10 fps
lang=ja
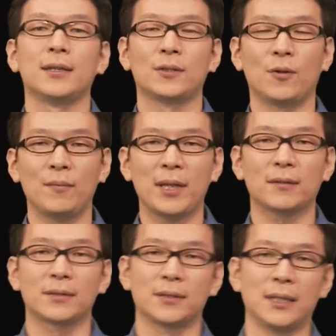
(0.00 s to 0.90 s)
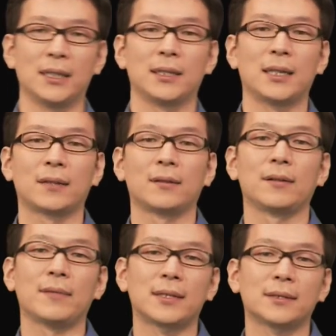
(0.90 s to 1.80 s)
正面の図になってお
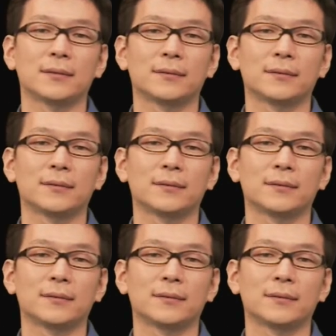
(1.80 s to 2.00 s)
ります。